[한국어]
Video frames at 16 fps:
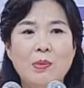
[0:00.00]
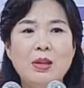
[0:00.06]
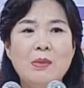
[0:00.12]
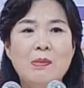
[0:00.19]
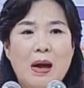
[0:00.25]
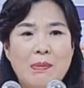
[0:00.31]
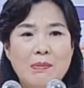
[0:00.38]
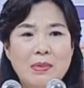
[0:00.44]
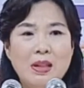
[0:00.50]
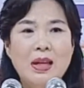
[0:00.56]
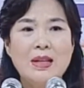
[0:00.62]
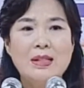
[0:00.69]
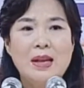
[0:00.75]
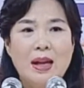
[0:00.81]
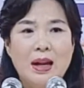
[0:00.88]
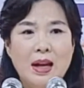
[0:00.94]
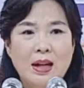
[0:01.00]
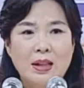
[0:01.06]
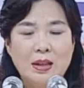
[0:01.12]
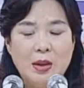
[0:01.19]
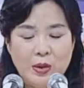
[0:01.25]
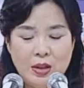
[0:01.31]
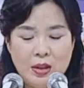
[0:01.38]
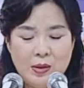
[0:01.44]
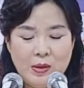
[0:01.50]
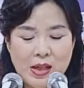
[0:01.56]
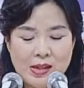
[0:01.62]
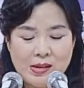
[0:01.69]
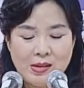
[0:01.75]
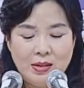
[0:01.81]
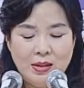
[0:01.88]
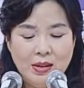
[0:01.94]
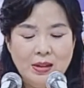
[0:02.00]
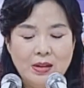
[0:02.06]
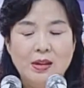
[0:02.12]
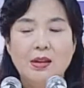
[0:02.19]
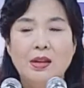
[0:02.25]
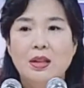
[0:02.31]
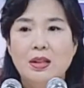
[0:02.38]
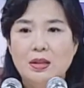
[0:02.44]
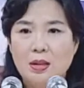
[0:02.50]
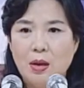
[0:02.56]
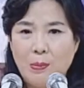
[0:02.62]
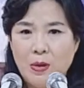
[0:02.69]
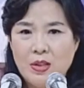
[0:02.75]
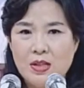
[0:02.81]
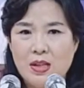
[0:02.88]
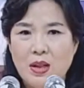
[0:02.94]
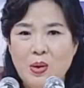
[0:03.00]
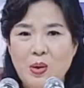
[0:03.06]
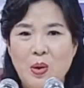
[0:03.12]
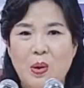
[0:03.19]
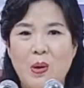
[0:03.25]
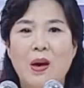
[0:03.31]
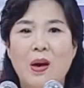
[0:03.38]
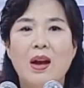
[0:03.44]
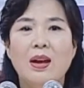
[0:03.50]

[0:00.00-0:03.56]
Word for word: 만민의 자랑이 되기 위해서는 첫 번째로